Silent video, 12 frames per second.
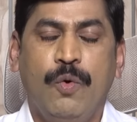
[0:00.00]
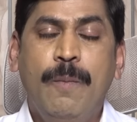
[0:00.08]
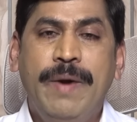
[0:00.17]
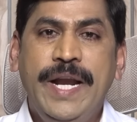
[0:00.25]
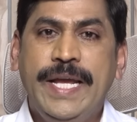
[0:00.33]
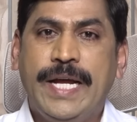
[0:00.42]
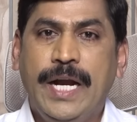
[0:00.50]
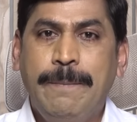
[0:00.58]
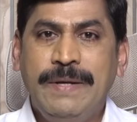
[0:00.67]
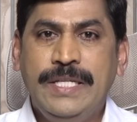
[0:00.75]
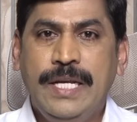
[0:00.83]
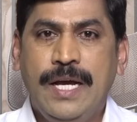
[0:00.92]
ఉమ్మడి
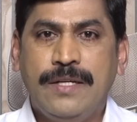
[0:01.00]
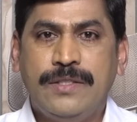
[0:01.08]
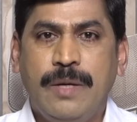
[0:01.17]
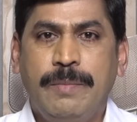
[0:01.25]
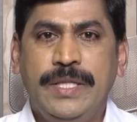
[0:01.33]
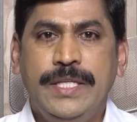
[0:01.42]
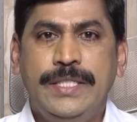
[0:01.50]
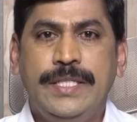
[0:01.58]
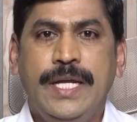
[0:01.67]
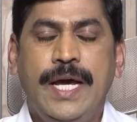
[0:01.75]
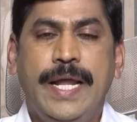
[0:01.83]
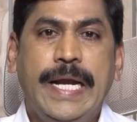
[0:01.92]
కడప జిల్లాకు సంబంధించిన